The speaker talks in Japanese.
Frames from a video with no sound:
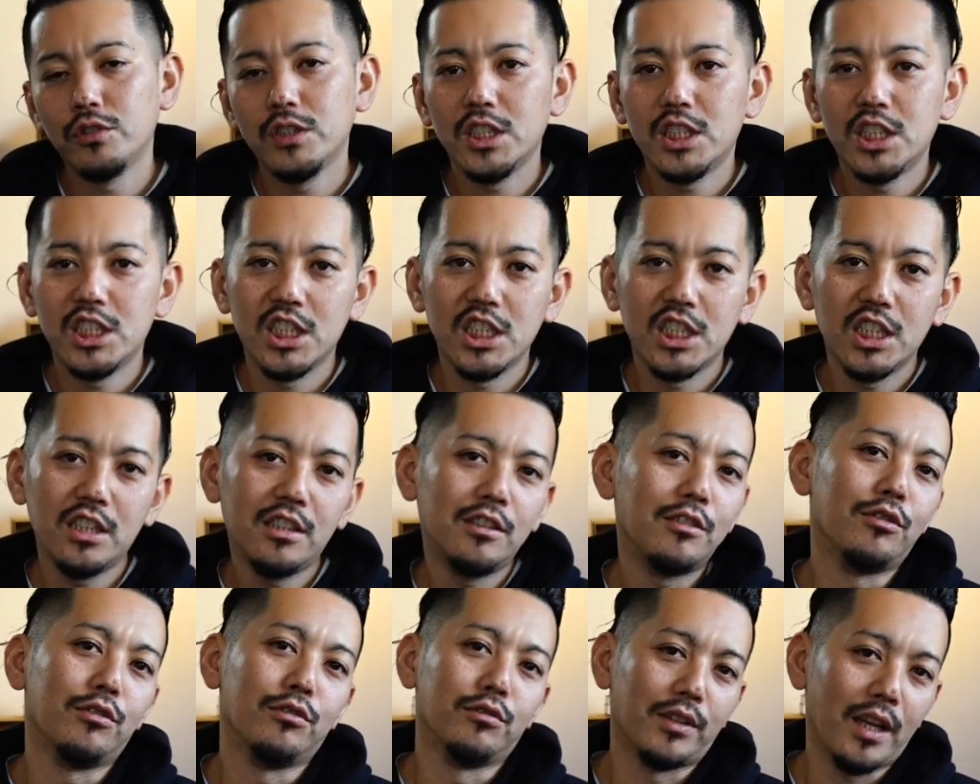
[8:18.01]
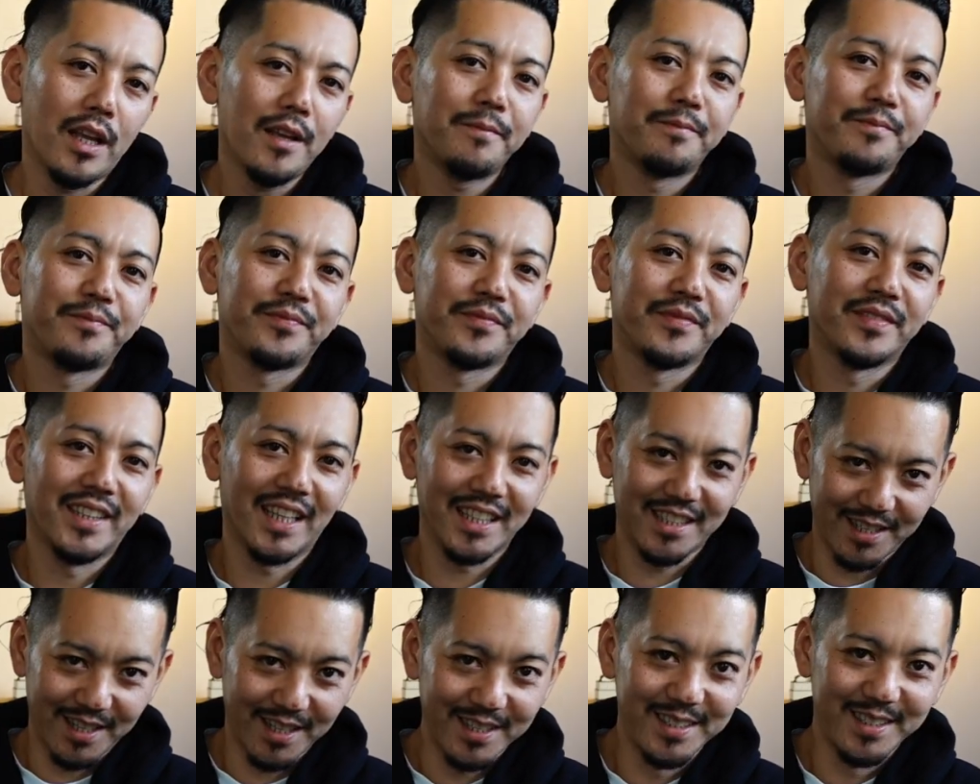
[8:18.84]
日っていうね、
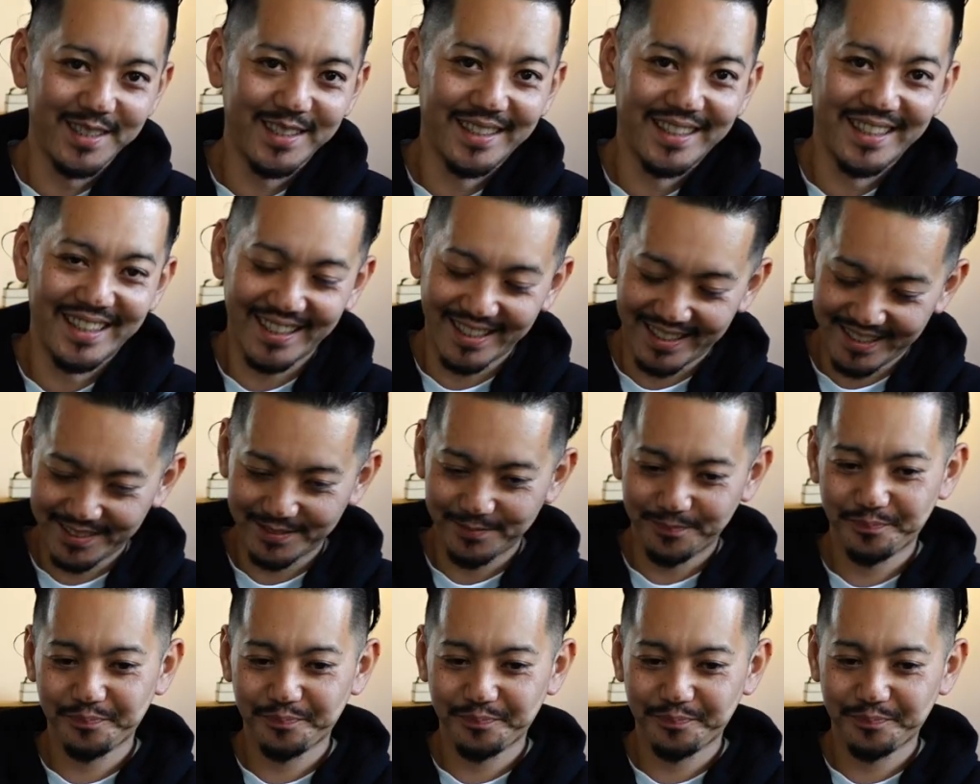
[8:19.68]
やつです。はい。